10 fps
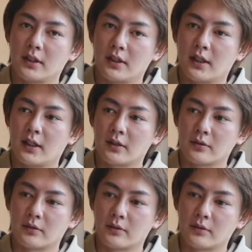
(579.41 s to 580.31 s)
あ
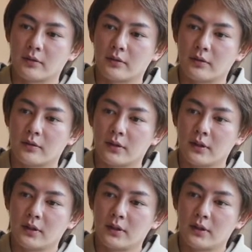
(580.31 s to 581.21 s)
のー、
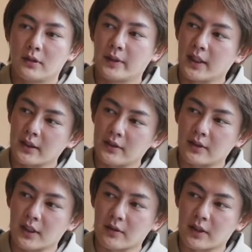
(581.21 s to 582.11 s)
まあ、なんて言う
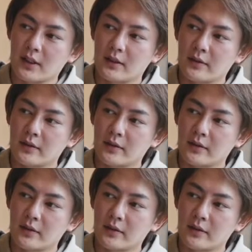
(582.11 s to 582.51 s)
んだろうな、